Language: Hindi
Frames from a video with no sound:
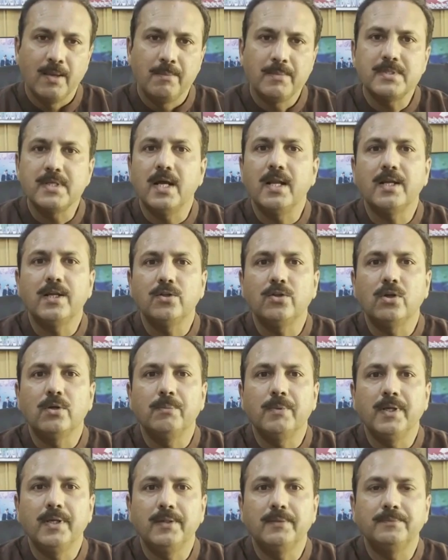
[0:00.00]
मिसाल के तौर
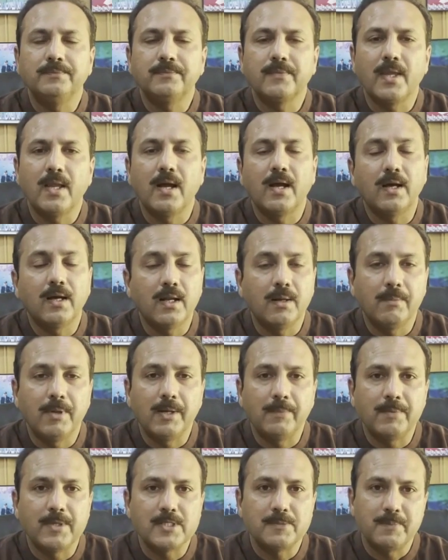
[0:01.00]
पे अगर
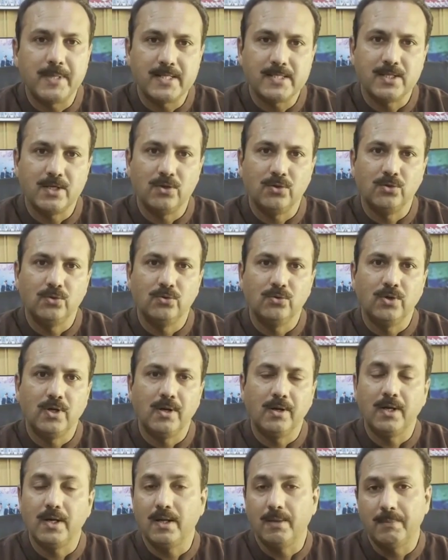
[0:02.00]
हमारे पास पैसा हो
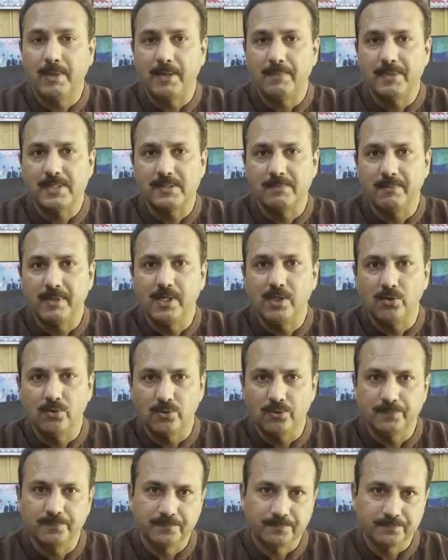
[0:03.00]
अगर हमारे पास मनी
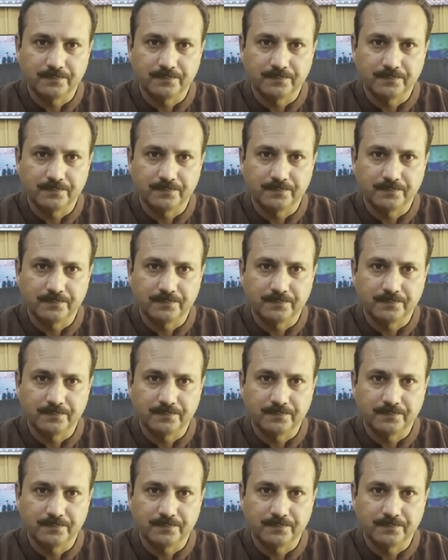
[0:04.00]
हो